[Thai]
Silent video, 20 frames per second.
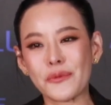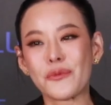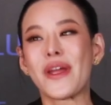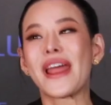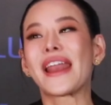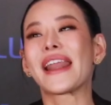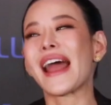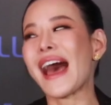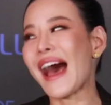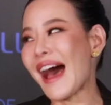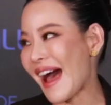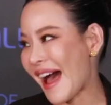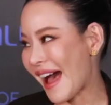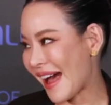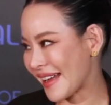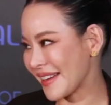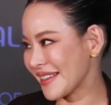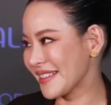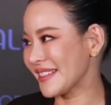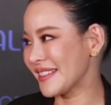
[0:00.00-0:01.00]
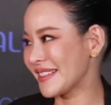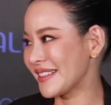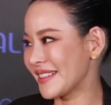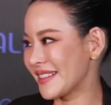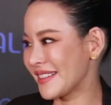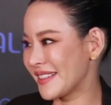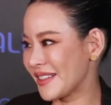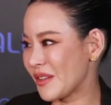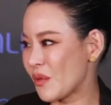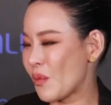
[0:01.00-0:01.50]
เวลา
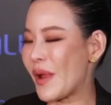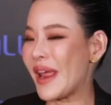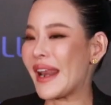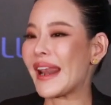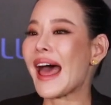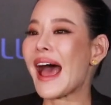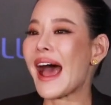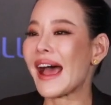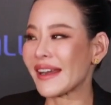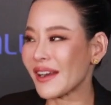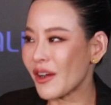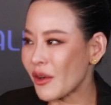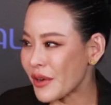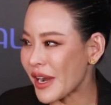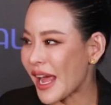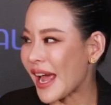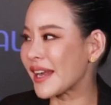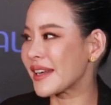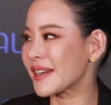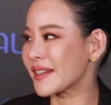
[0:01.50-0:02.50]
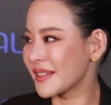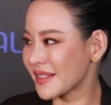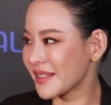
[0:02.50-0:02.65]
เวลาเท่านั้น